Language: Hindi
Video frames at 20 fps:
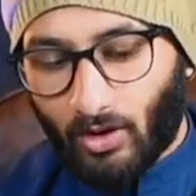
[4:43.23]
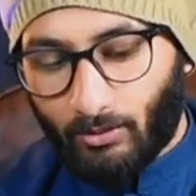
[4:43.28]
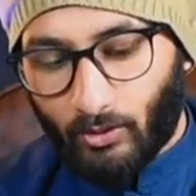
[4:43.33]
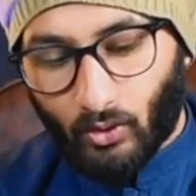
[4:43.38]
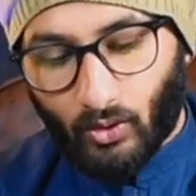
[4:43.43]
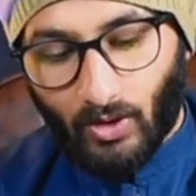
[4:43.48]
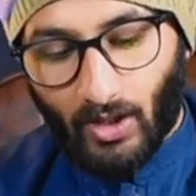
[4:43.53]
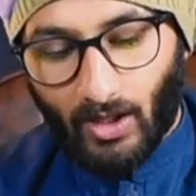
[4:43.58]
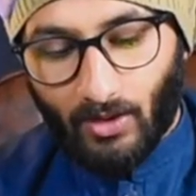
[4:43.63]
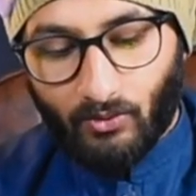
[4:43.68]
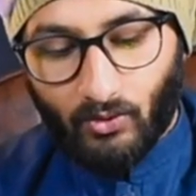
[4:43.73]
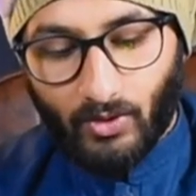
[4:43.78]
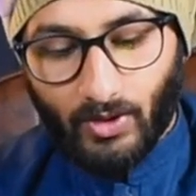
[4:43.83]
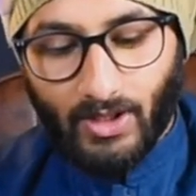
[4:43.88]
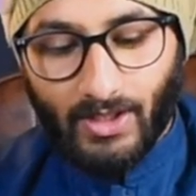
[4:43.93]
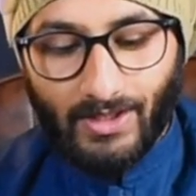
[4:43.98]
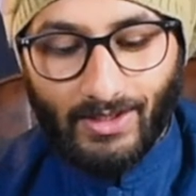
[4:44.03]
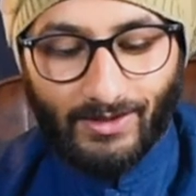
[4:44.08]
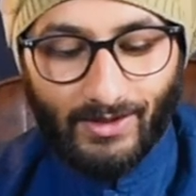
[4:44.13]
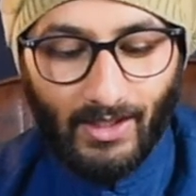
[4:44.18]
है बिल्कुल आईफोन
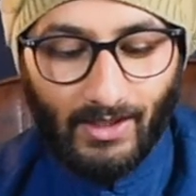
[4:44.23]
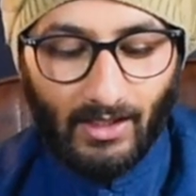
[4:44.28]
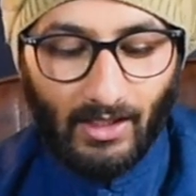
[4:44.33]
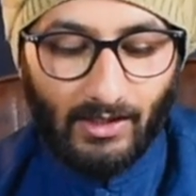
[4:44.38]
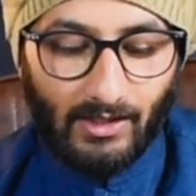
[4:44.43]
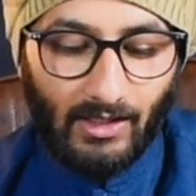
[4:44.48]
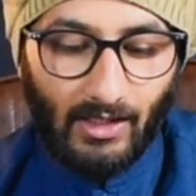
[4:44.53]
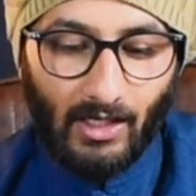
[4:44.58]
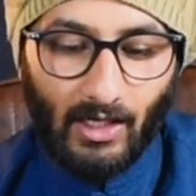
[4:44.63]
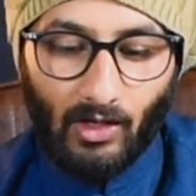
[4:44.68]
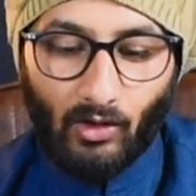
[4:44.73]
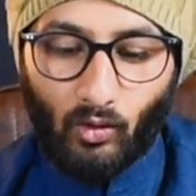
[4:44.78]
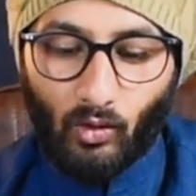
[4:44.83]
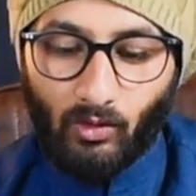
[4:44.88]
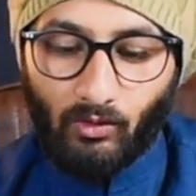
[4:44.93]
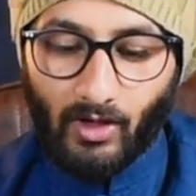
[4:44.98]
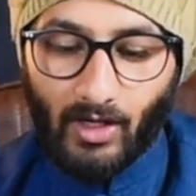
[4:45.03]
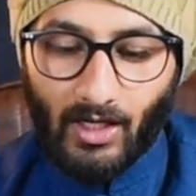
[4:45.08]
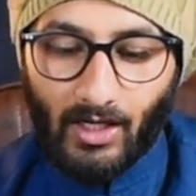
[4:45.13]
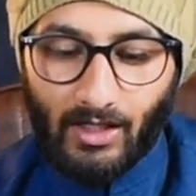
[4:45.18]
के डिज़ाइन का दिया गया
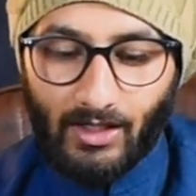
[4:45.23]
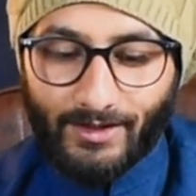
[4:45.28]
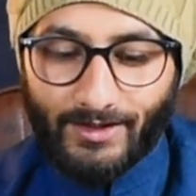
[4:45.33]
ओवरऑल